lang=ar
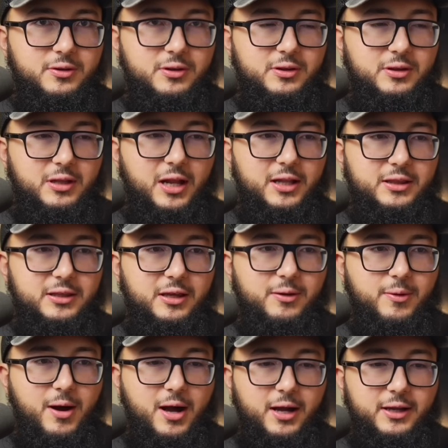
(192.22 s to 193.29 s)
ثلاثة اثنين
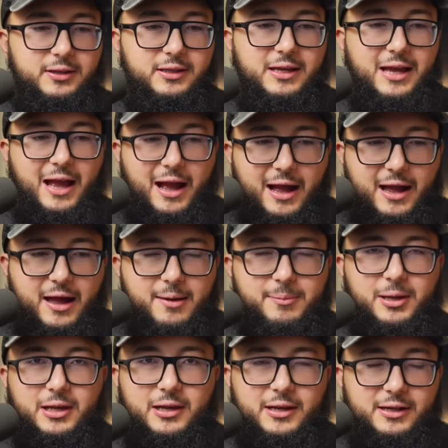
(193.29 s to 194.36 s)
واحد
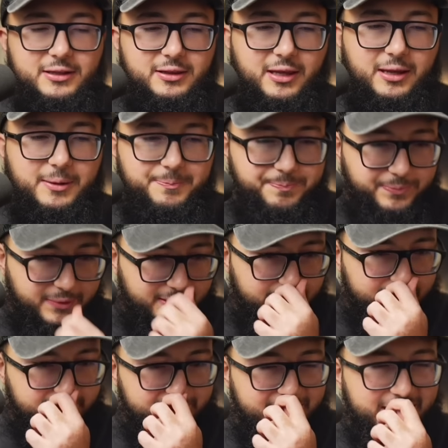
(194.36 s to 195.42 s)
عامل طيب
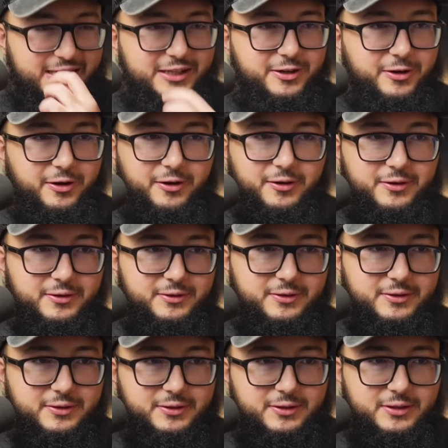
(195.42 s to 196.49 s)
ليدر
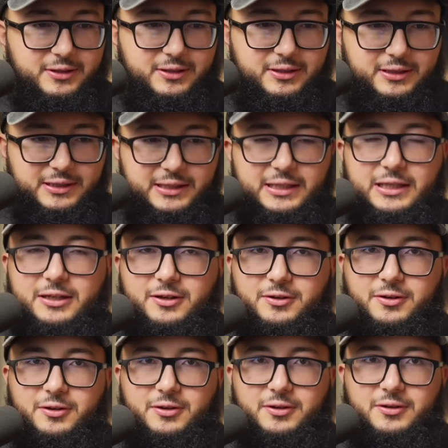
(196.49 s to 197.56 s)

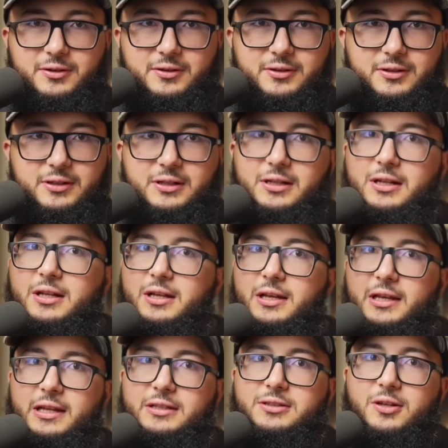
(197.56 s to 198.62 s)
ليدر
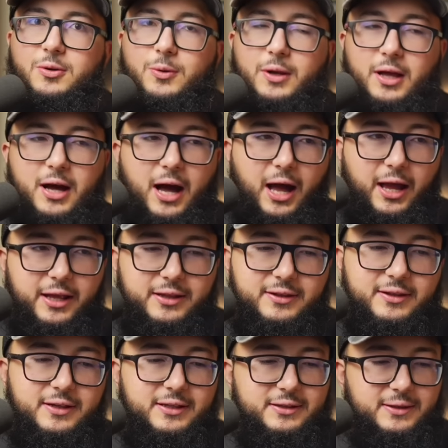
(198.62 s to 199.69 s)
ليدر هو القائد
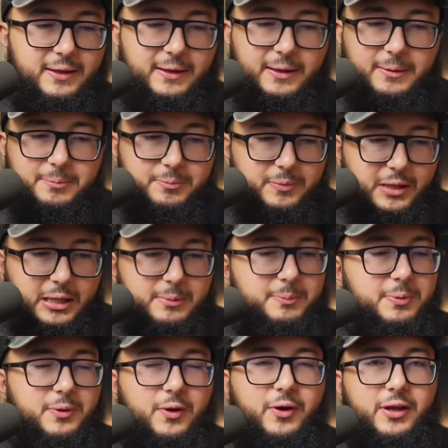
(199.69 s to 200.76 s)
طيب
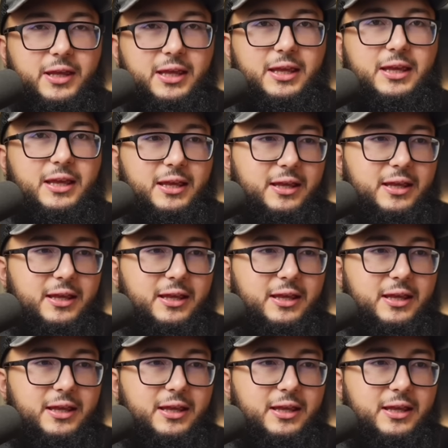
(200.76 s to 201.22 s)
امبلويي